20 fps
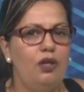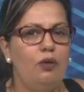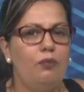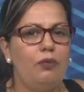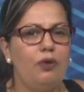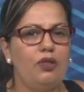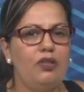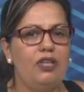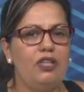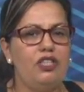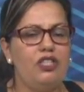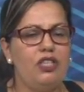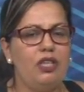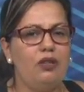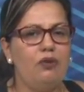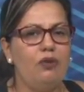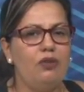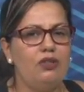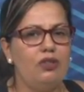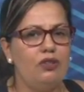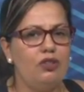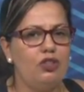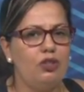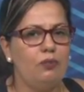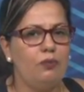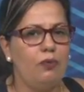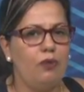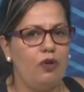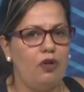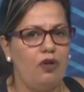Proteger contra a
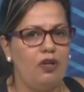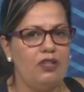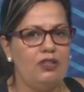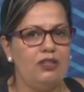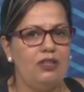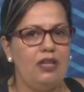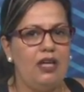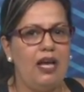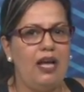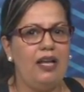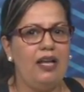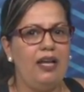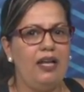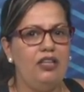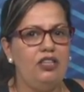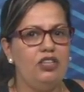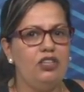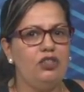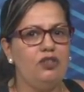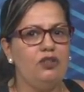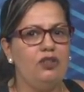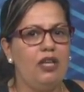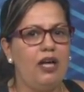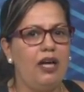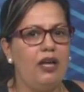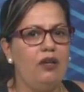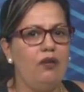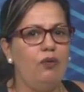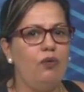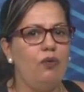osteoporose, além de
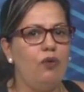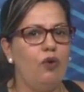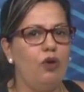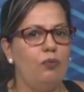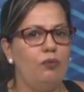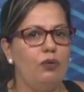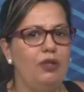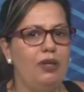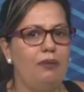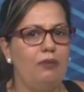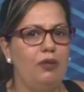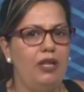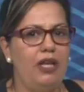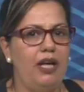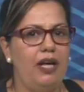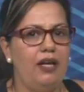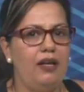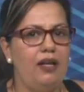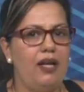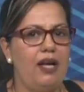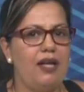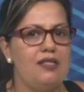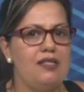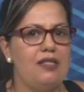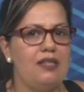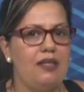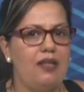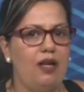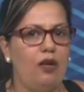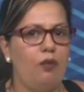ajudar o corpo da mulher a
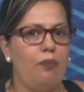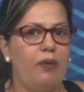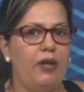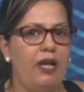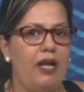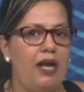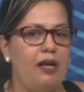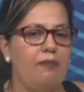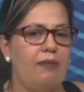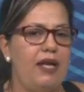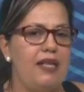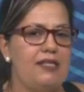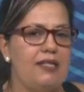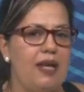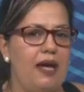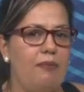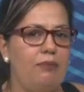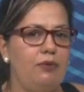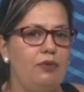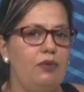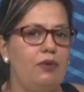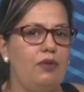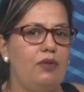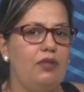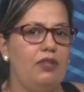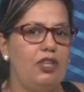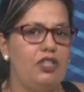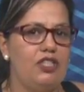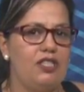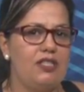se recuperar mais rápido
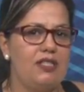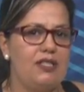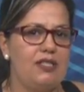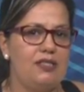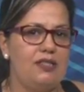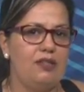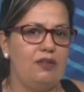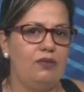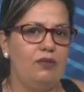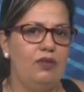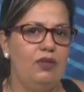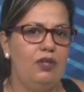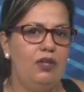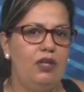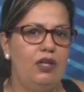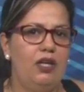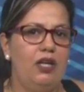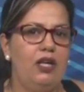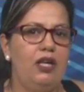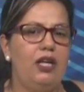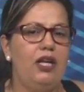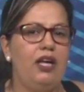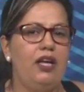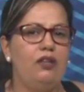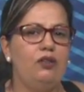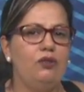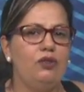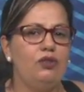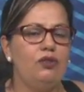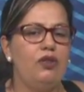da gestação e
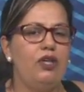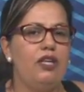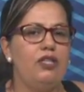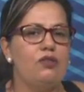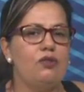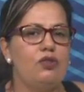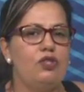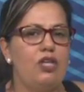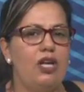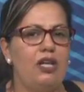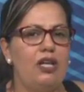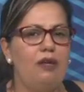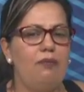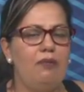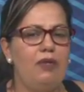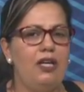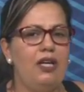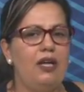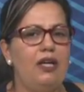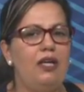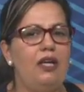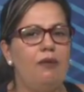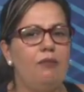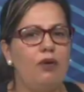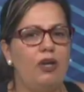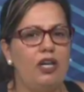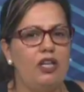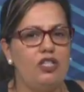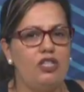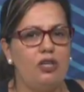reduz o risco de anemia e
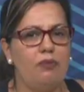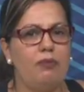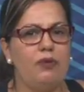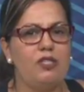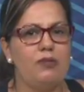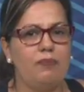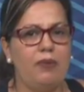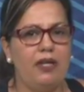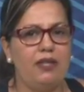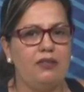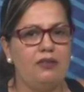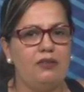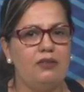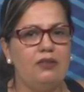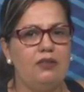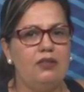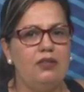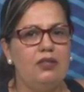hemorragia pós-parto.